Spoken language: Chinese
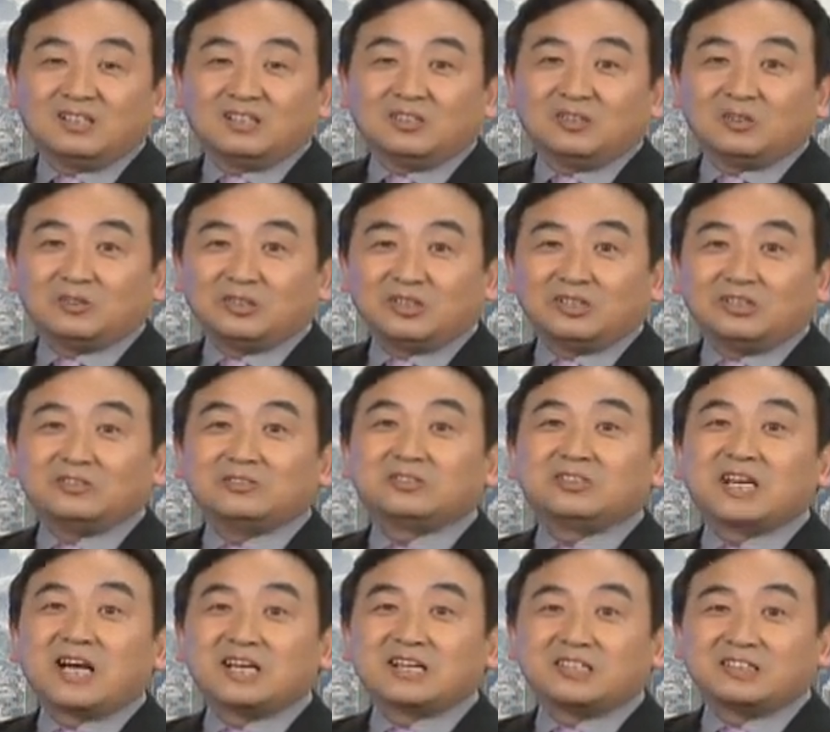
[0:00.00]
他说：“你就
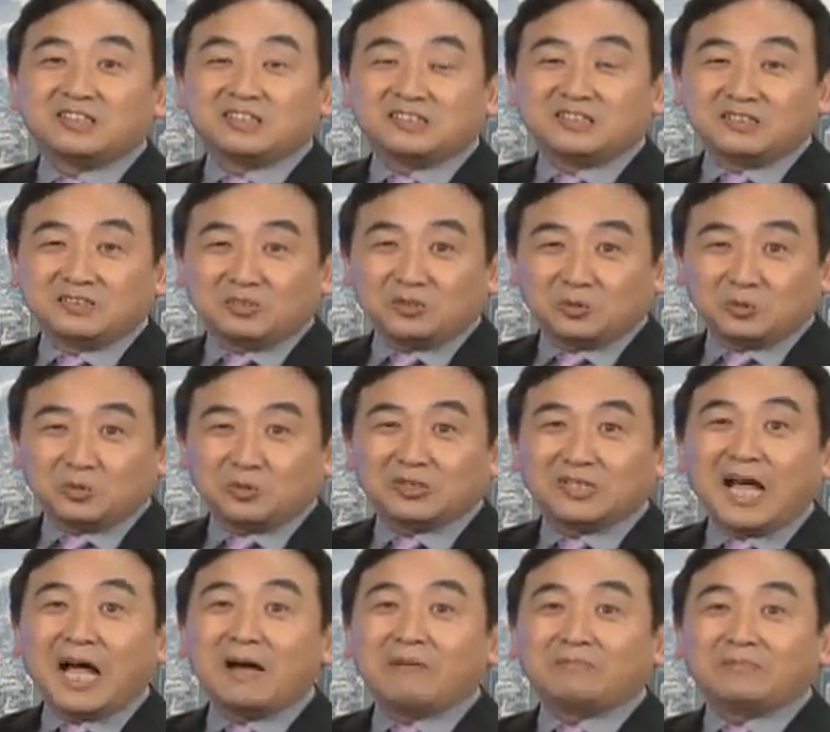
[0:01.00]
想想那劲儿有多
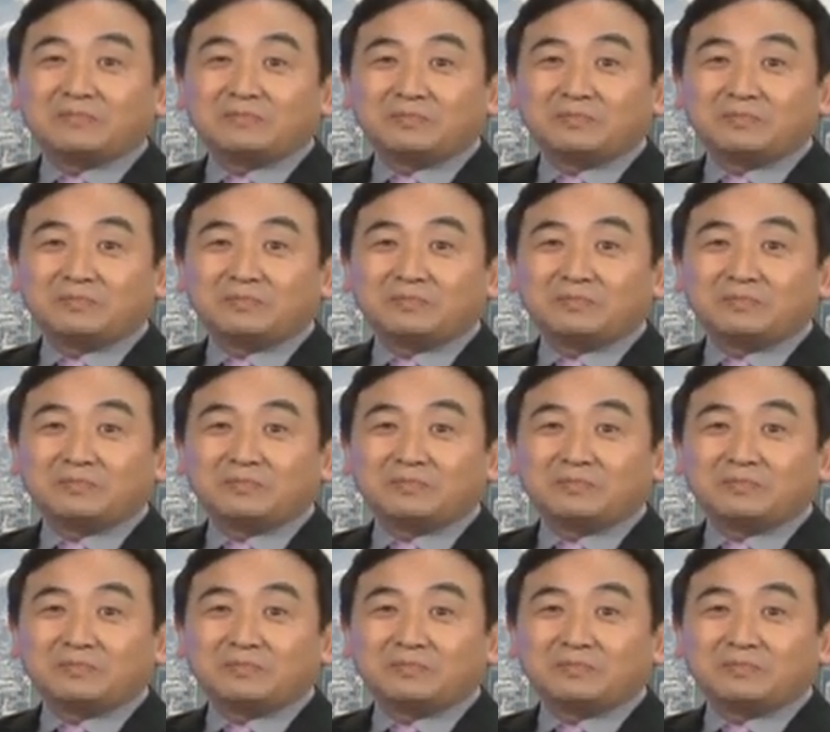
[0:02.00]
大。